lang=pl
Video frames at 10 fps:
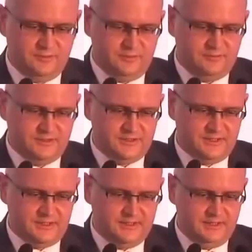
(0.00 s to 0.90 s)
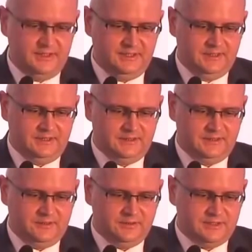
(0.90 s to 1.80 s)
było właśnie
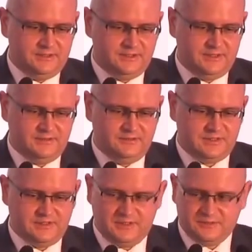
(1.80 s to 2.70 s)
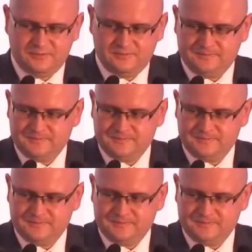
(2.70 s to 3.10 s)
ograniczenie tego zakresu.